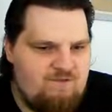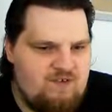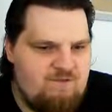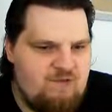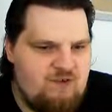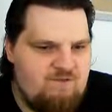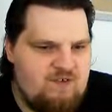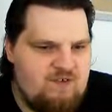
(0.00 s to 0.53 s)
Wie
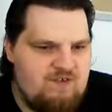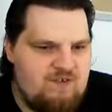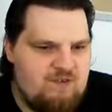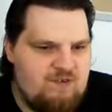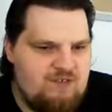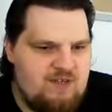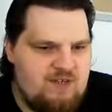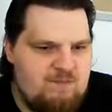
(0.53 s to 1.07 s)
viel, viel, viel
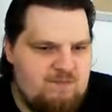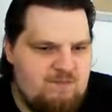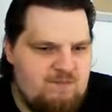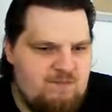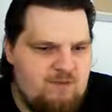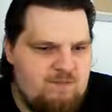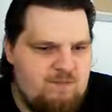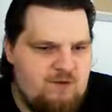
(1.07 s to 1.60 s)
würde ich denn
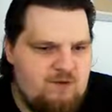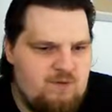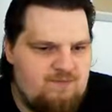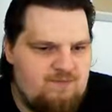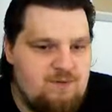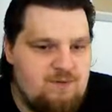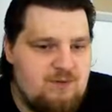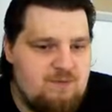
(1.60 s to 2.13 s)

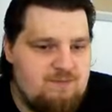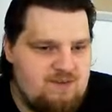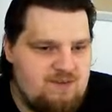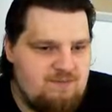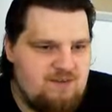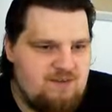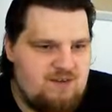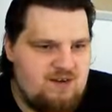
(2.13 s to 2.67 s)
zurückbekommen?
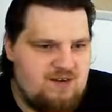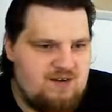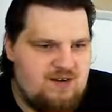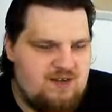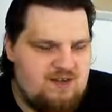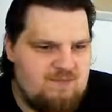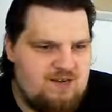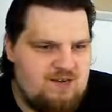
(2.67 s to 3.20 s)
75%
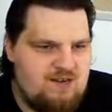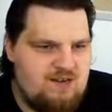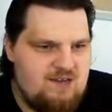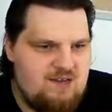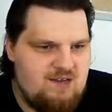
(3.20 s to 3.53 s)
gerade mal?